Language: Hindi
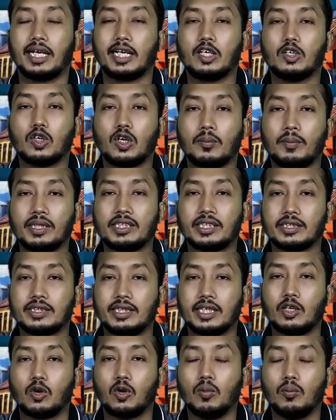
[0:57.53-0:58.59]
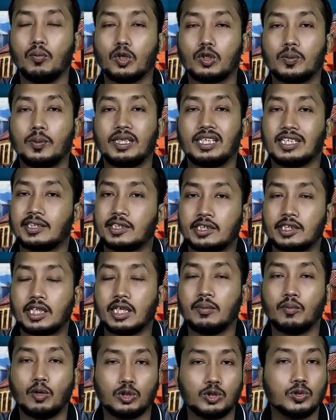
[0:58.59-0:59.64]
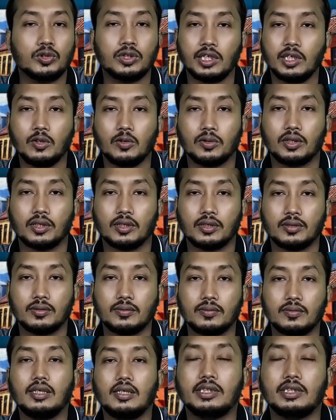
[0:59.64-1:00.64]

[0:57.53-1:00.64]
मिसाल के तौर पर सस्ते क्रोम बुक्स में टच स्क्रीन मौजूद नहीं होता